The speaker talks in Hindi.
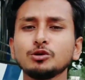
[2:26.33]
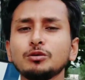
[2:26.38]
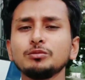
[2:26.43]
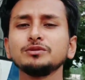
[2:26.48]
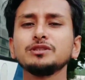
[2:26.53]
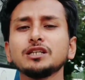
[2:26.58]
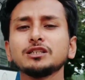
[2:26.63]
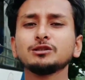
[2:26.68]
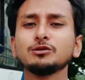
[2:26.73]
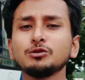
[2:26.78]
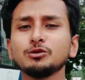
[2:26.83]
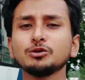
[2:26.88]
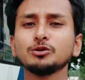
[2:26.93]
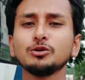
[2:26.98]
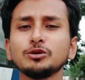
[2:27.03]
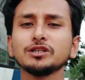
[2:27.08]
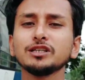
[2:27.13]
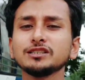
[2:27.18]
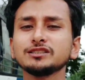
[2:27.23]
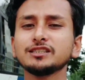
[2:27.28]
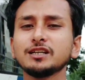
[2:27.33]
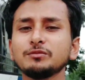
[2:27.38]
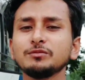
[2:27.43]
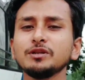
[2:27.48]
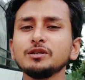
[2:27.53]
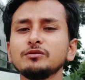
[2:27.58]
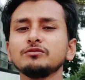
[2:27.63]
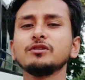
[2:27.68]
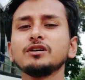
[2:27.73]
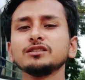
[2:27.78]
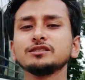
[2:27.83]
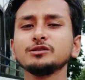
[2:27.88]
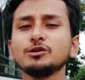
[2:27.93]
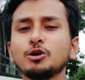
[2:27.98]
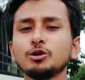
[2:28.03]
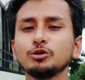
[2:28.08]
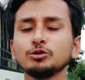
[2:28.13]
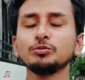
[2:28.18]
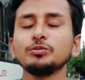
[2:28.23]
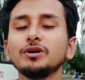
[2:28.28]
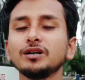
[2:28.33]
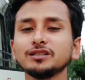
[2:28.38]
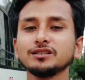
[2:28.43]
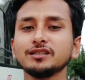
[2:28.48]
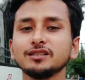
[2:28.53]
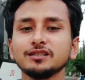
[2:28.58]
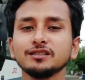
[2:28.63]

तो अभी जाता हूँ रोड के सामने वहाँ से ऑटो पकड़ते